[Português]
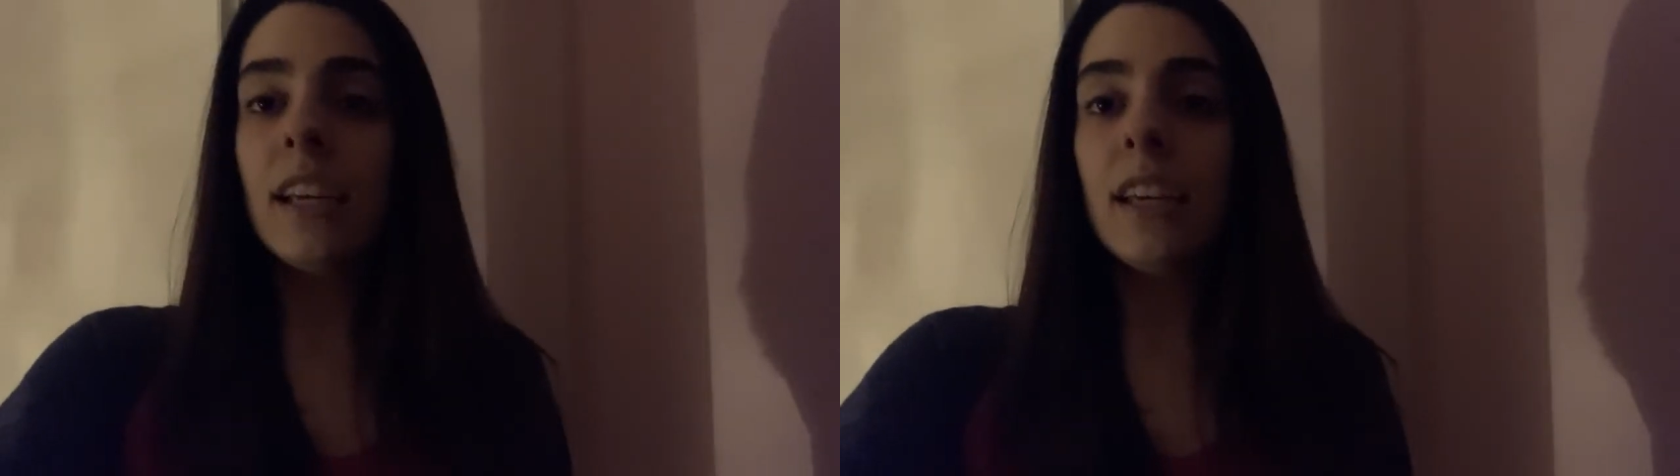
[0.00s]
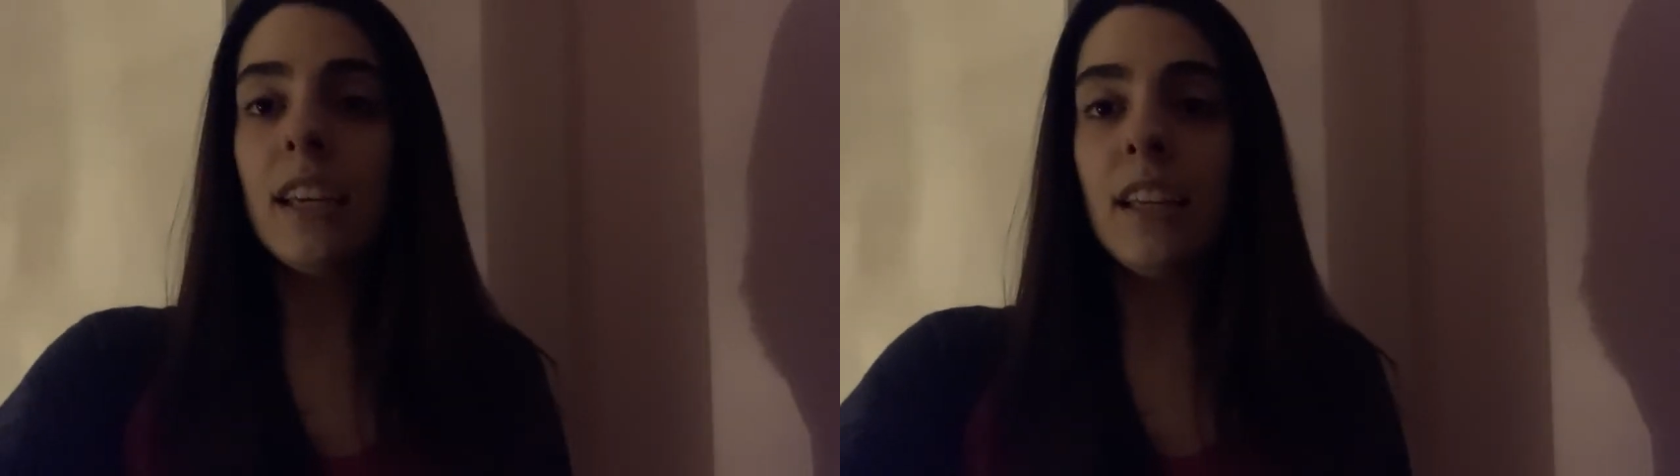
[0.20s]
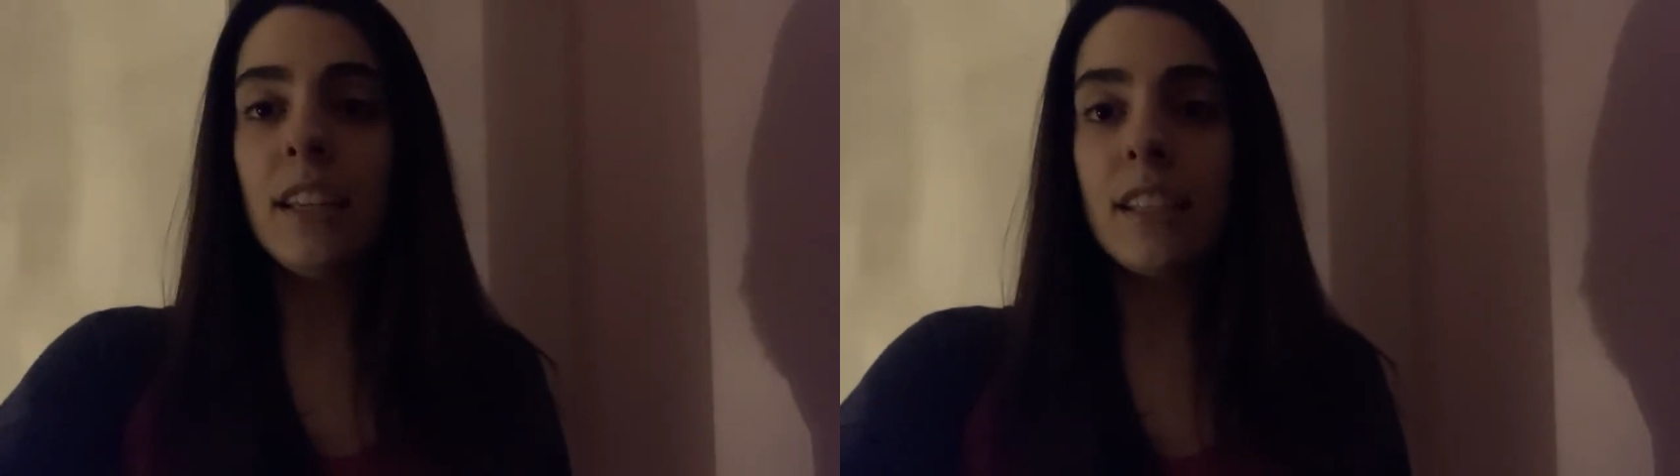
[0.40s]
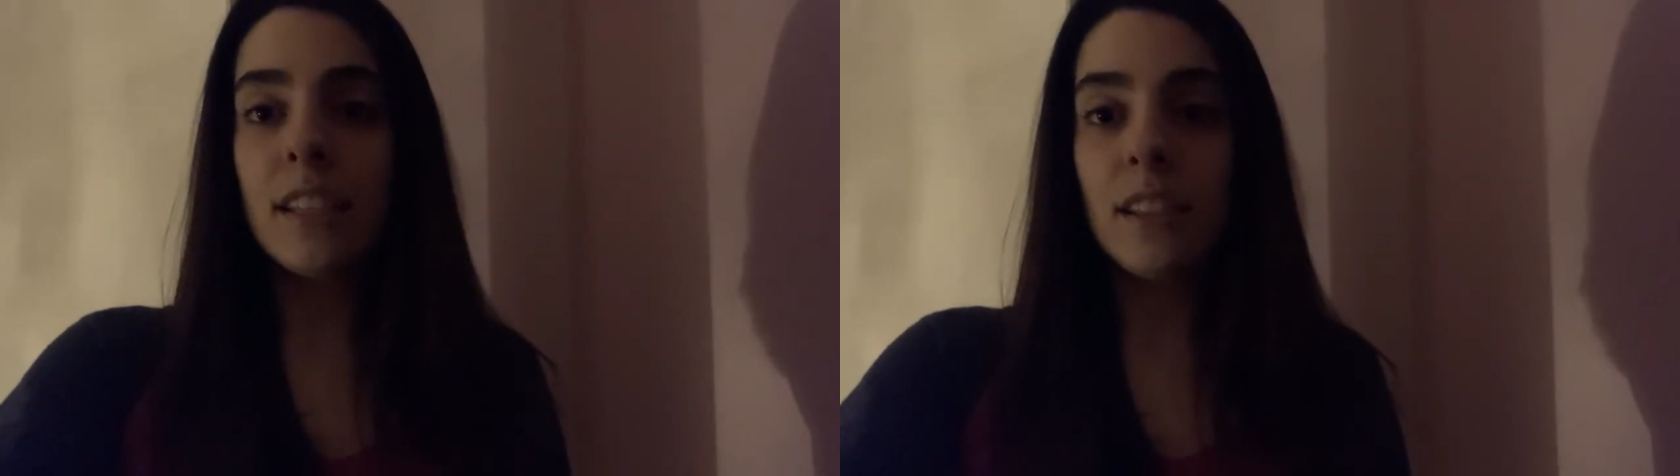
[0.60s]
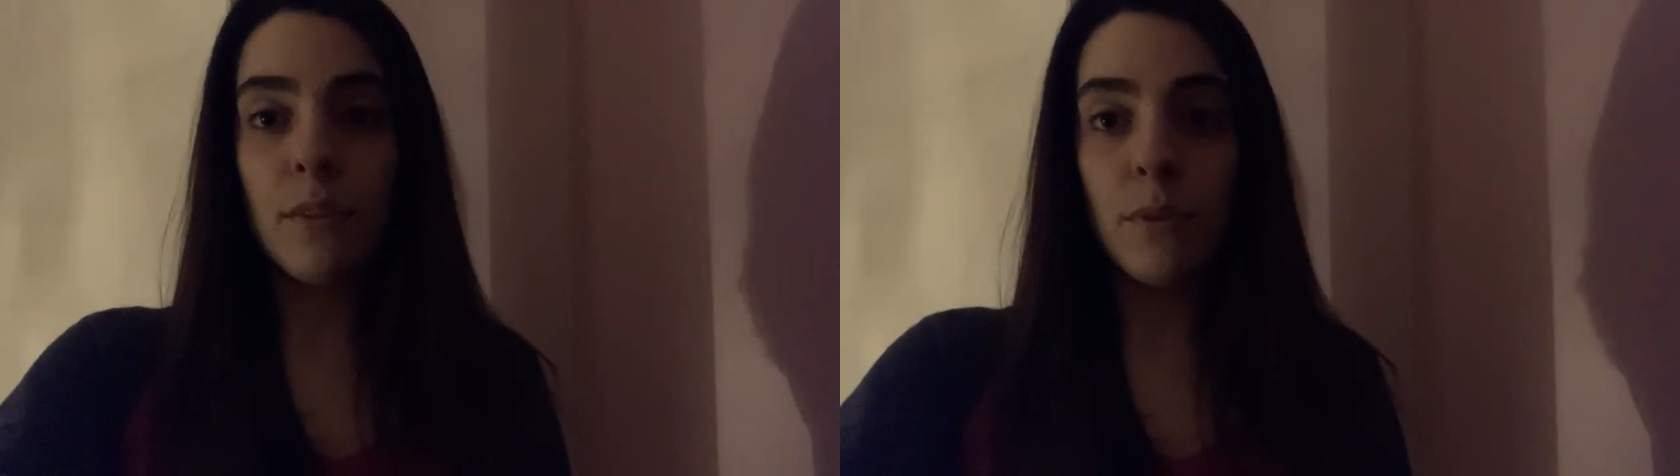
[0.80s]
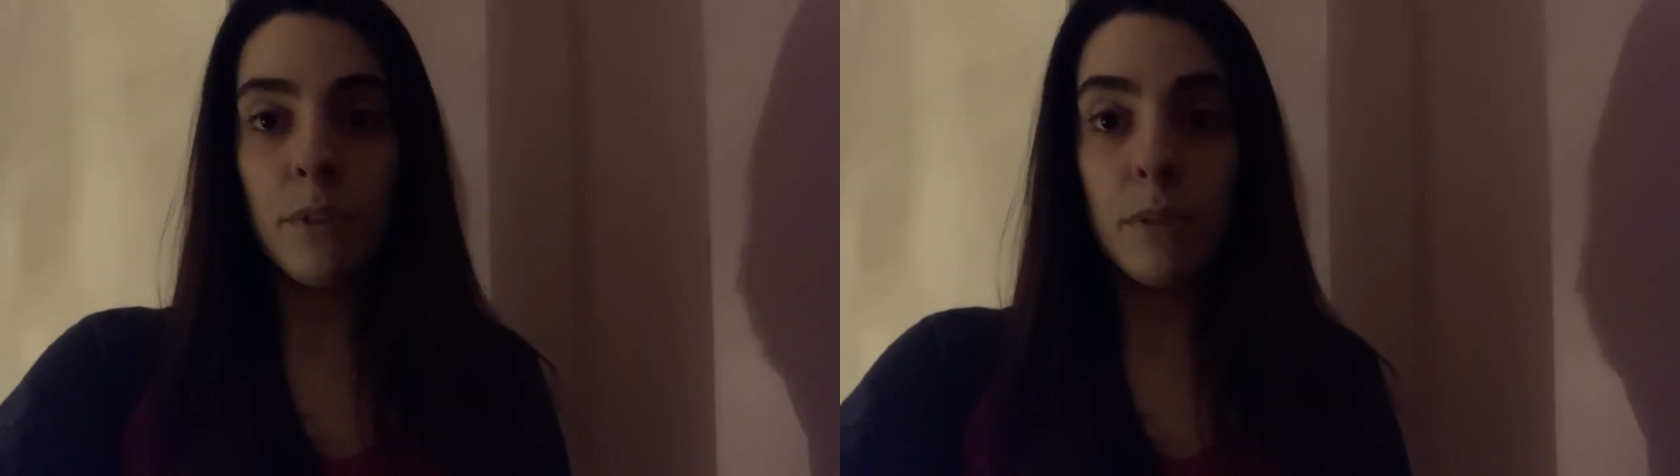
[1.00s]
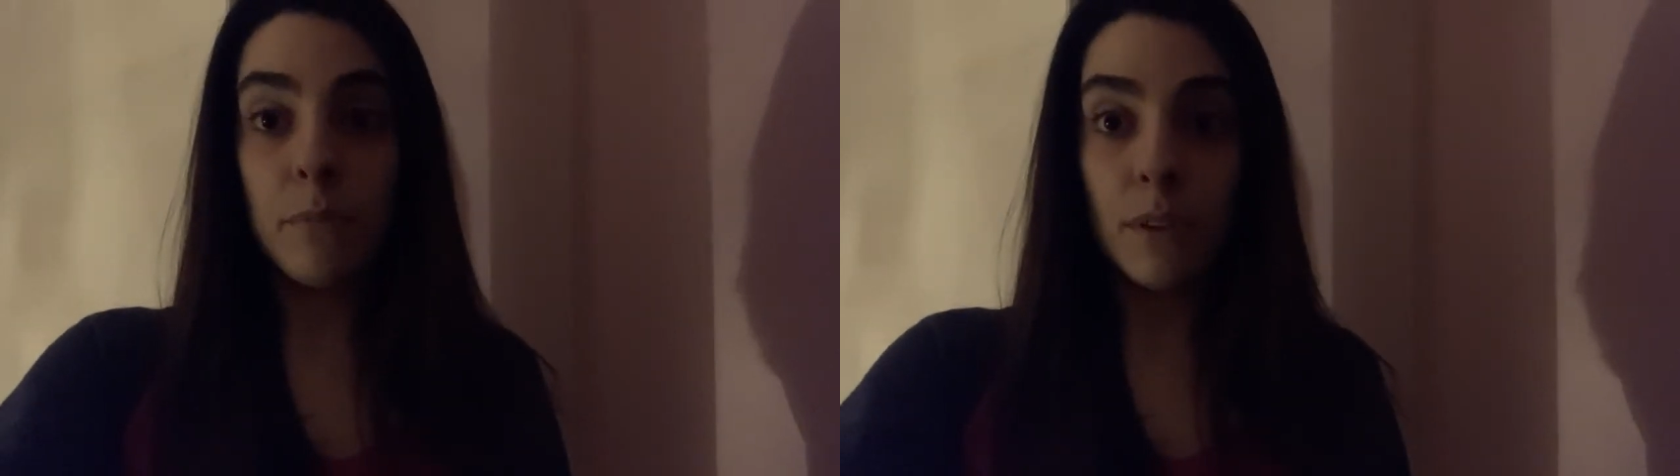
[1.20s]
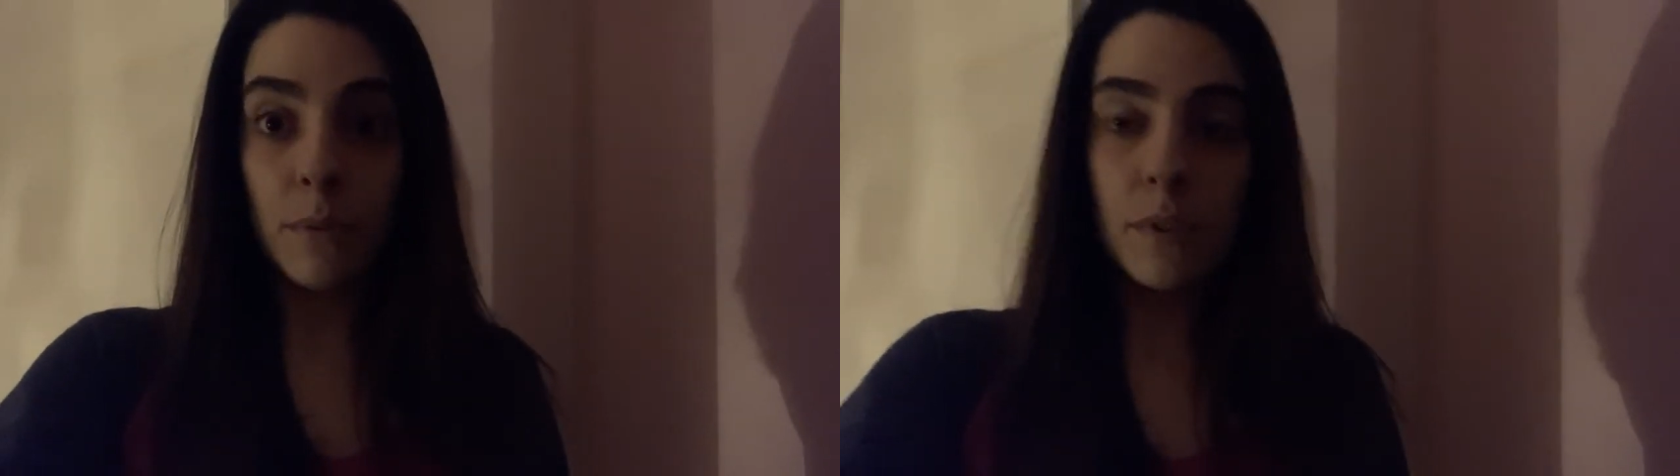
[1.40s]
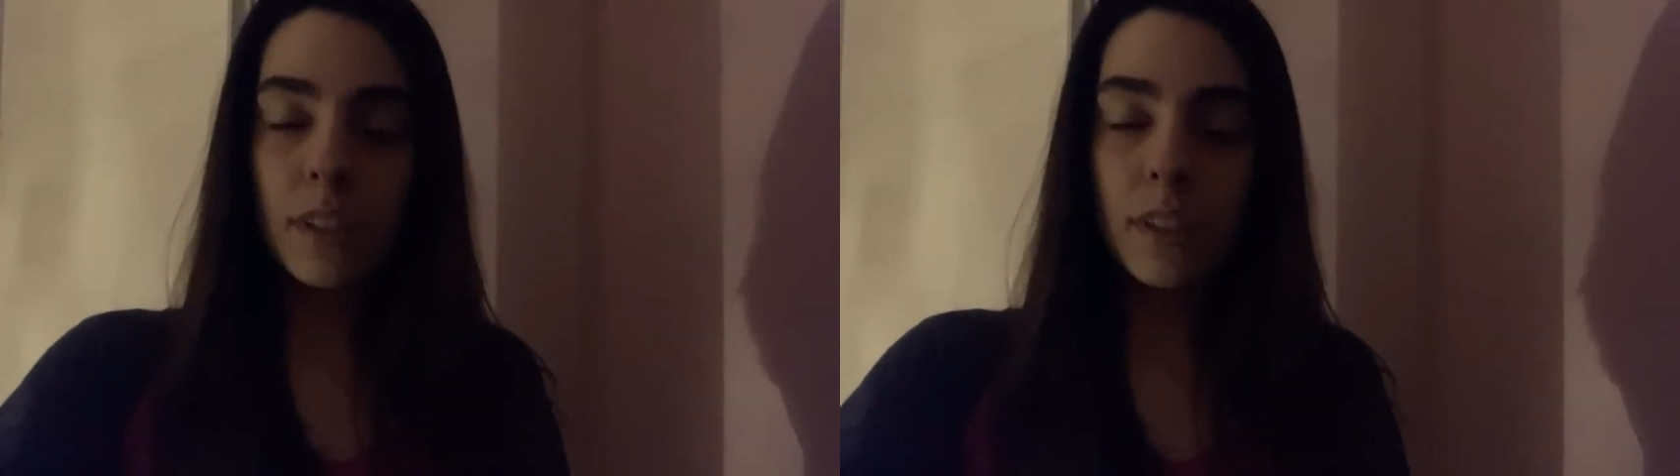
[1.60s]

eles são irmãos,